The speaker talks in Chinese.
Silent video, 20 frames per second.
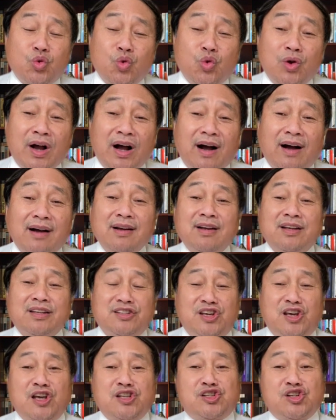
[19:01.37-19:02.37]
工啊，
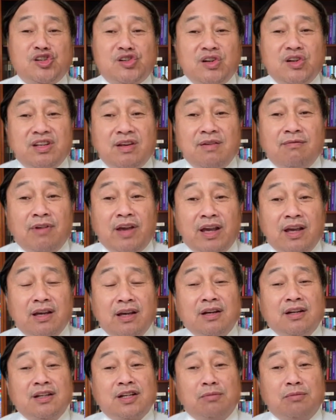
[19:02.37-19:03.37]
也许是因
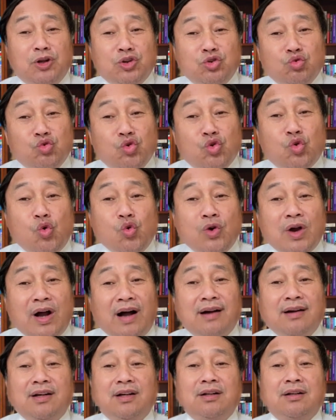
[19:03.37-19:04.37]
为什么奴工
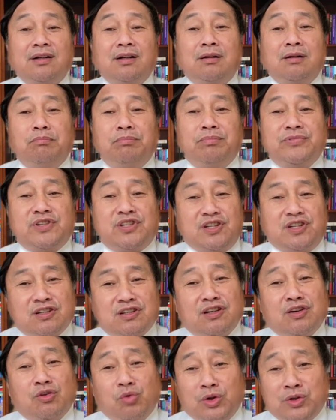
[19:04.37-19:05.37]
啊，其
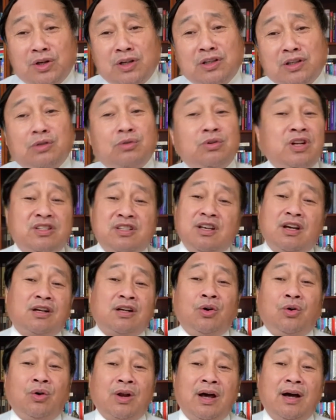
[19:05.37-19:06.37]
实我觉得这都是借
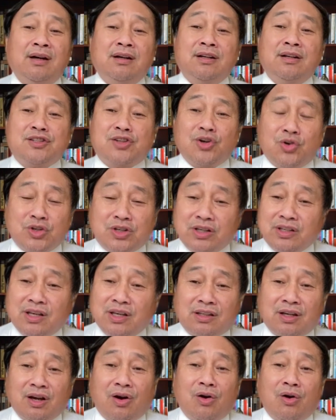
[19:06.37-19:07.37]
口了，就是一
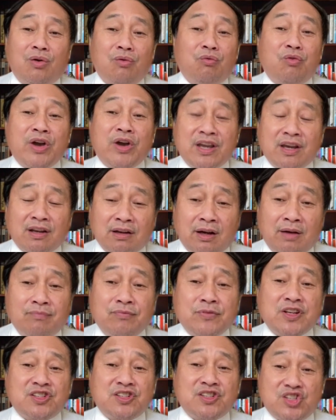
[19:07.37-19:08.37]
条为了
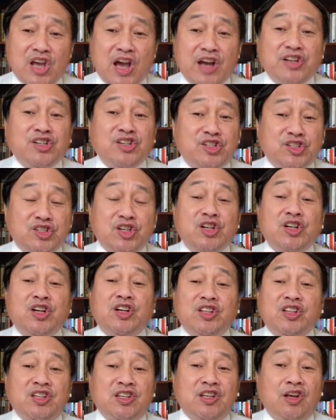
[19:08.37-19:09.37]
限制
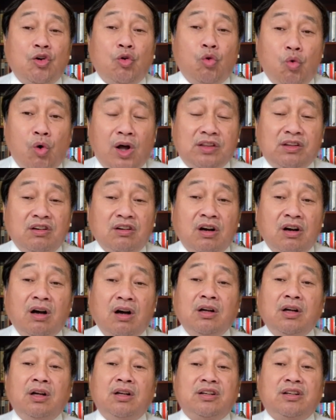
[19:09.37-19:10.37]
你获
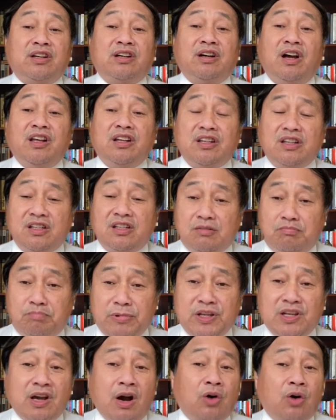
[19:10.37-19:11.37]
得这个。
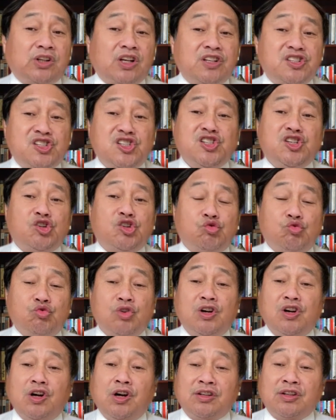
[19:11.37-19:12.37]
必要的技术
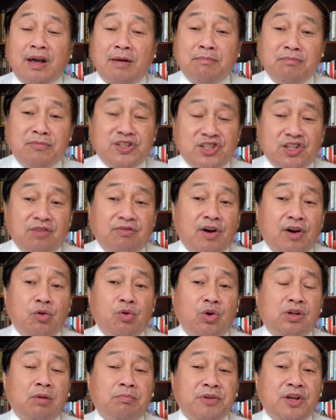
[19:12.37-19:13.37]
和在西方
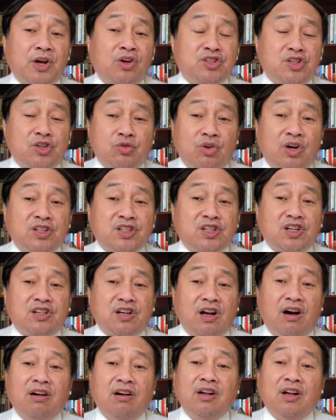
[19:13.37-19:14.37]
获得必要技术和市
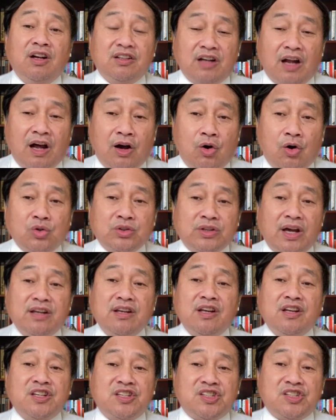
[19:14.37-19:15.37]
场，然后呢，
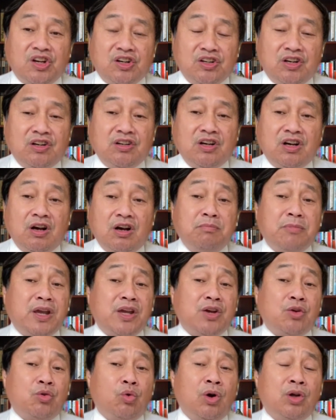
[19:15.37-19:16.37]
形成和
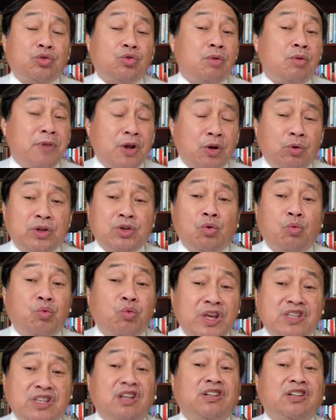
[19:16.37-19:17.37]
美国对美国有
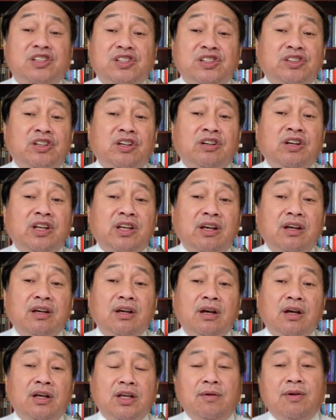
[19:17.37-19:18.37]
威胁的竞争力。
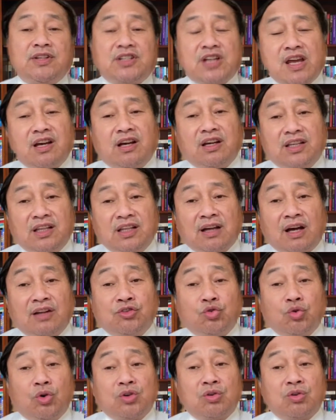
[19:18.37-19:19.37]
因为这个一旦
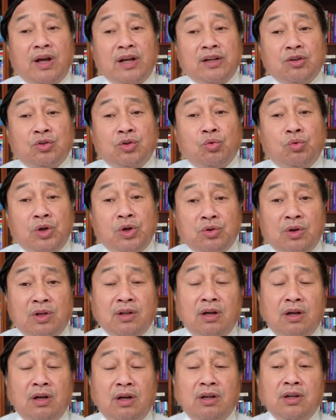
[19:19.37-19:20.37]
做出来之后，我觉
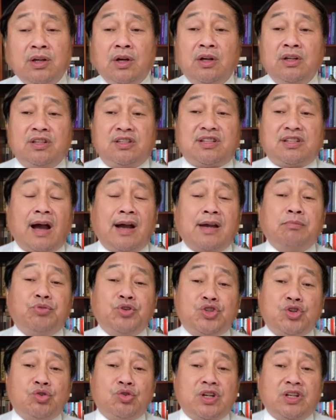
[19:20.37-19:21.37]
得下一
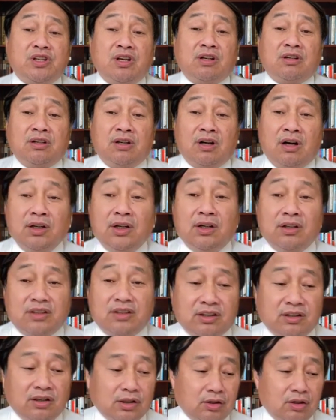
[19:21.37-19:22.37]
步就是一个这
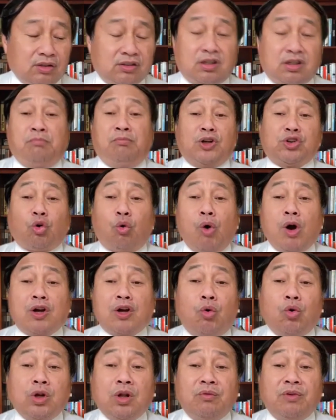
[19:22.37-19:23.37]
个怎么脱
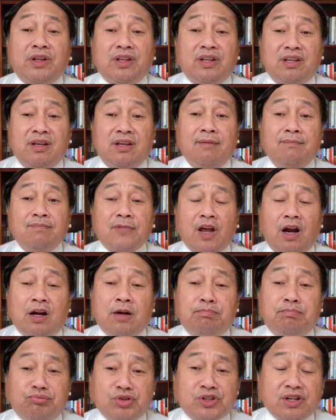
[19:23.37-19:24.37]
钩的问题，
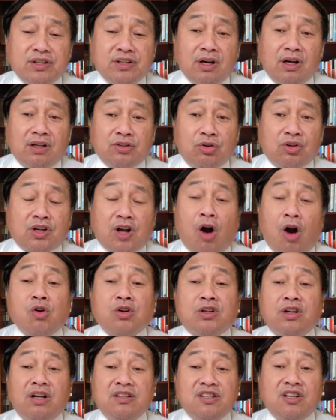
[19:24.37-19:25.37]
而不是一个就是高
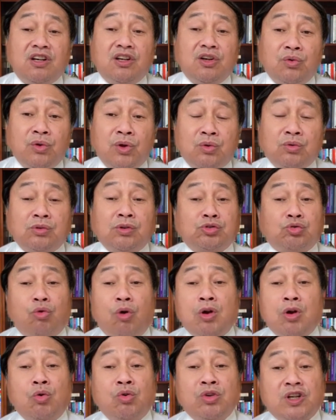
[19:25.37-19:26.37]
科技领域中的
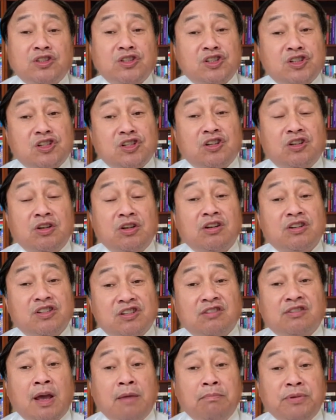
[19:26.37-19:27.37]
脱钩，这个事成
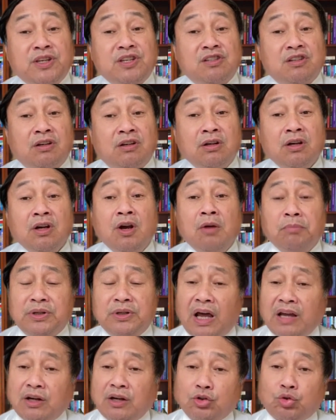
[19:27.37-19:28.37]
势在必行。不
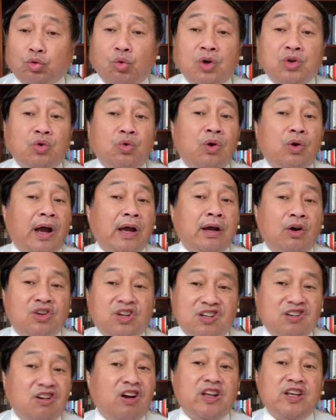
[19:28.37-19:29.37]
但要脱钩，还要
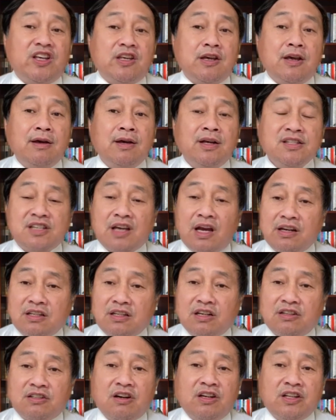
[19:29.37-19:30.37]
隔离，建立
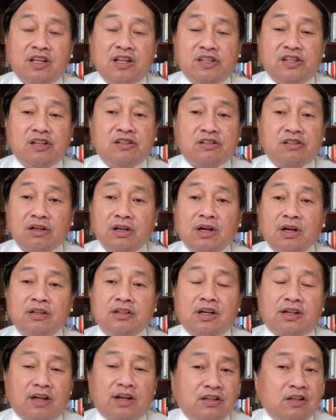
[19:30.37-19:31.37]
起隔离机制，
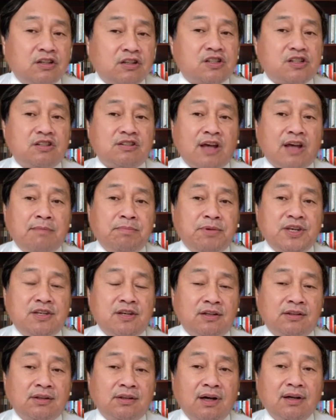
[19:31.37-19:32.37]
这肯定是势在必
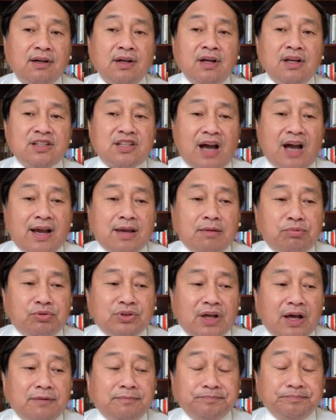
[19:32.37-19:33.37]
行的。下一步
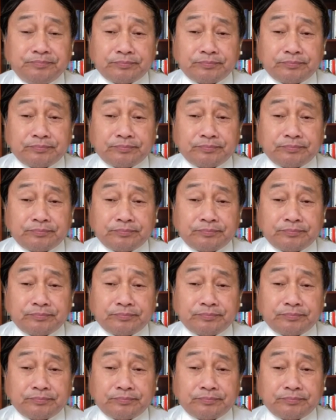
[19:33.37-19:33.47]
呢，